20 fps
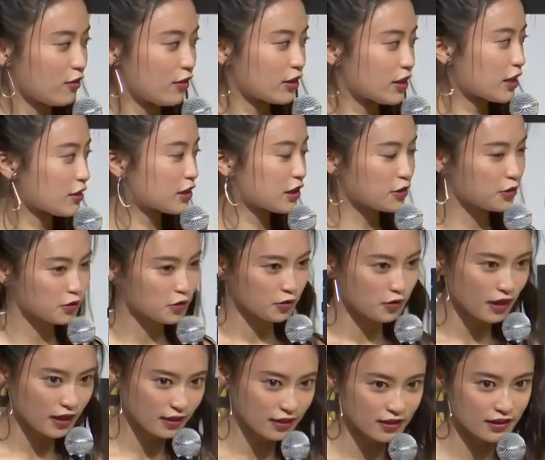私事
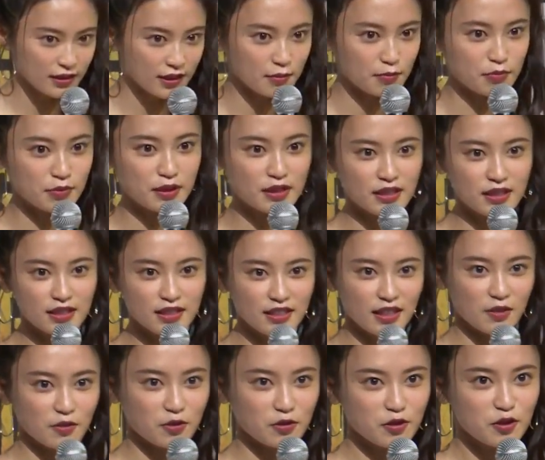なんですが無事
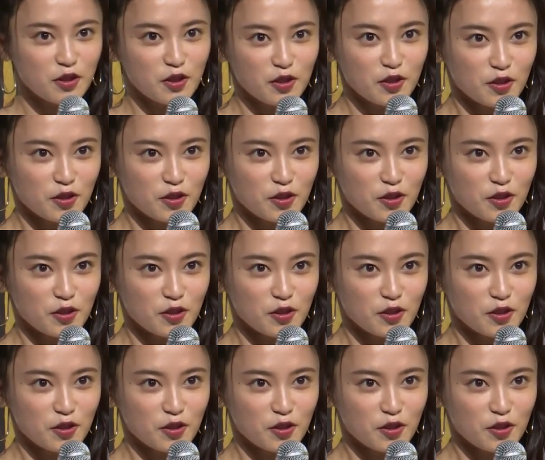あの